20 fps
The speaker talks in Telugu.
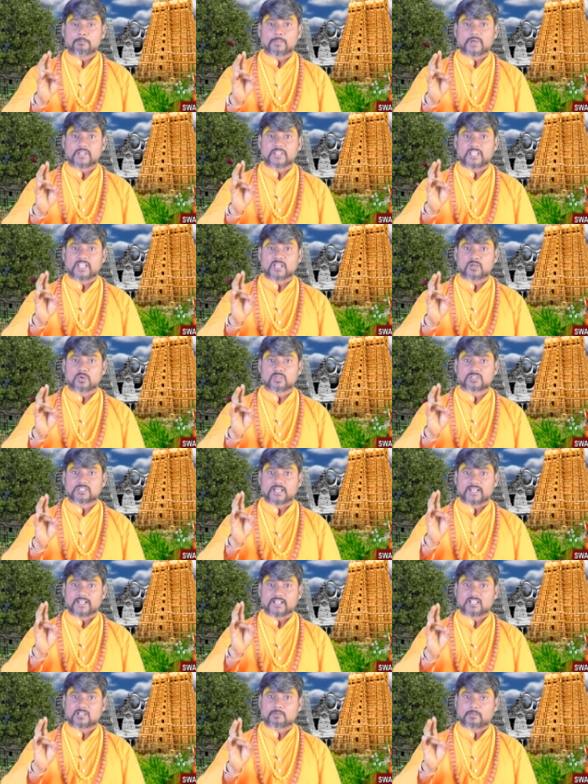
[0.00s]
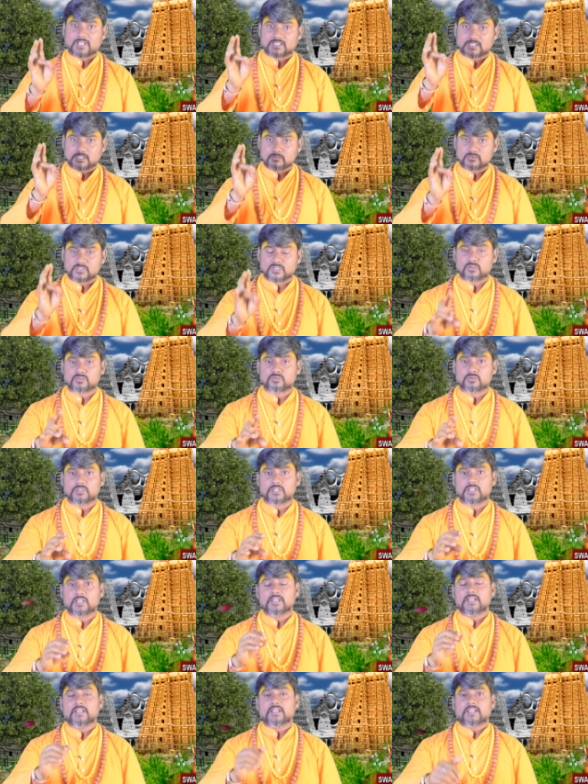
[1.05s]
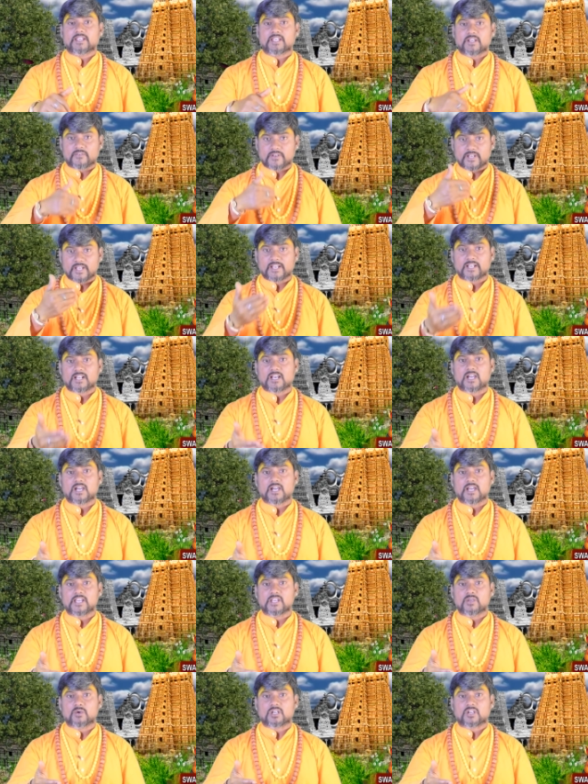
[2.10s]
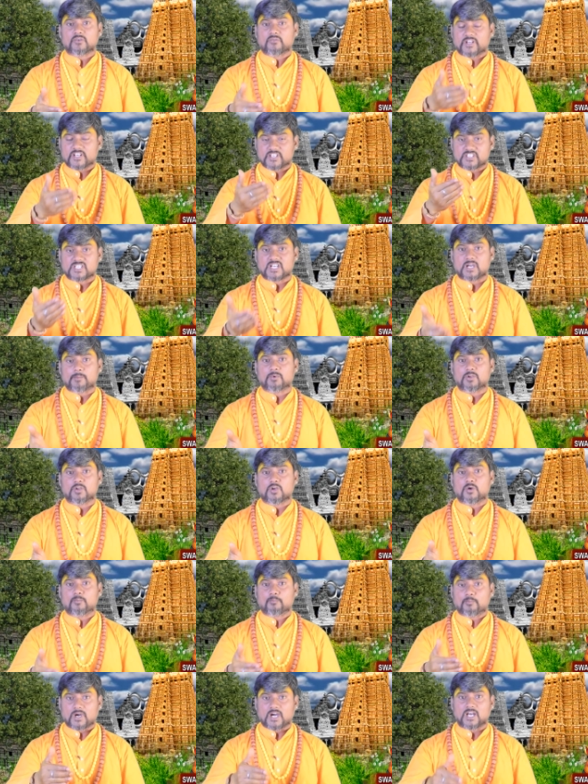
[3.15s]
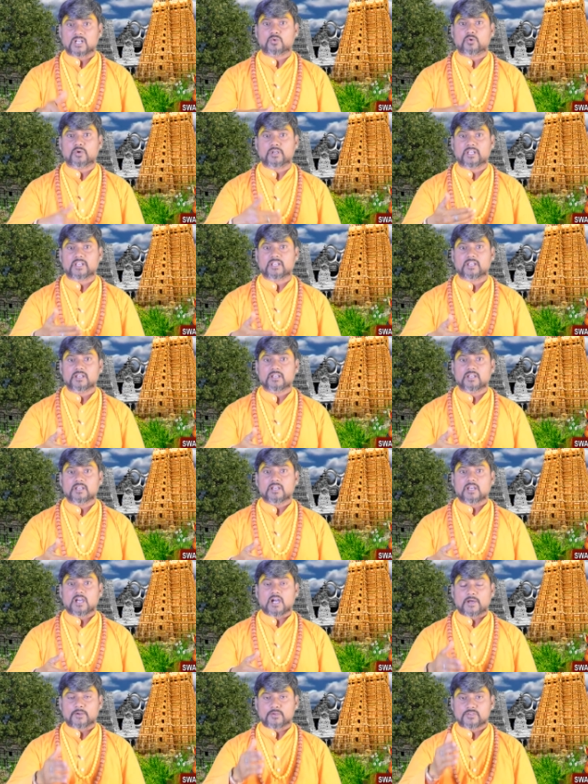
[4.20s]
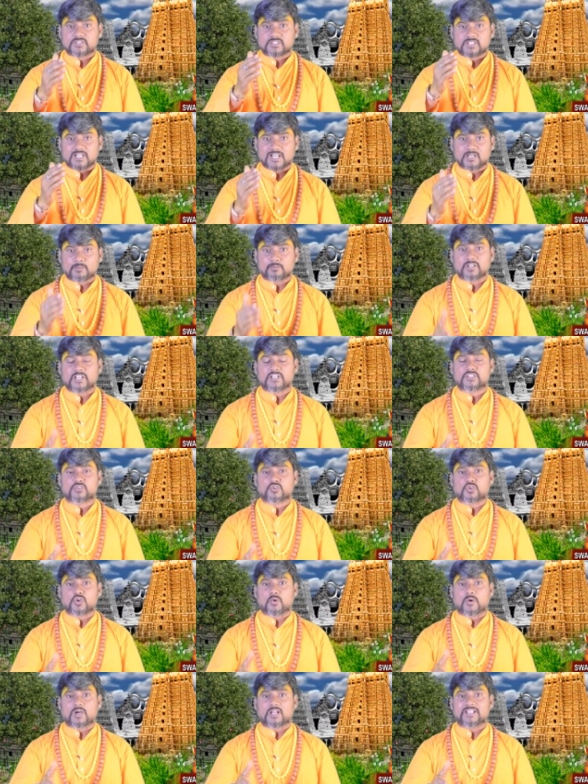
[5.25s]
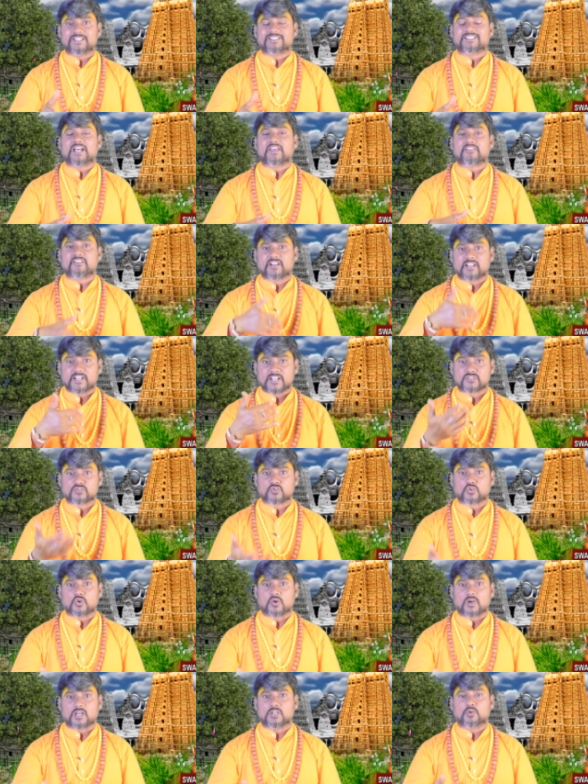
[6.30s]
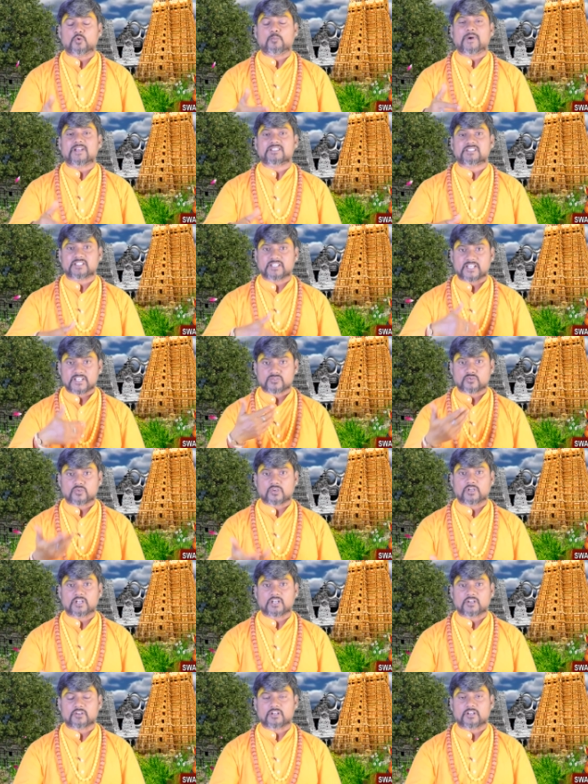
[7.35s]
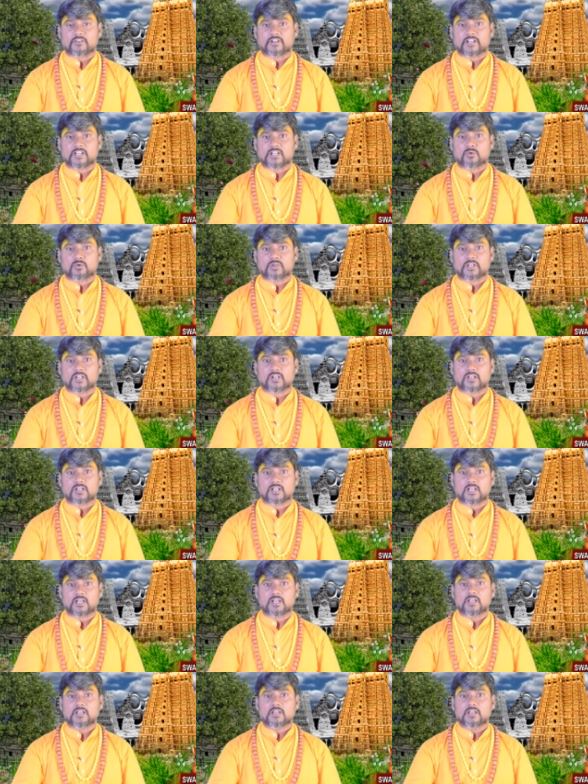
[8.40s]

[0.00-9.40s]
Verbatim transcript: పదిహేనవ తారీఖున మాత్రం జరుగుతుంది ఎవరైనా ఈ యొక్క వర్క్షాప్లో పాల్గొని అనుష్ఠానం నేర్చుకోవాలి సాధన నేర్చుకోవాలి ఉపాసన నేర్చుకోవాలనే ఎవరైనా ఉంటే కనుక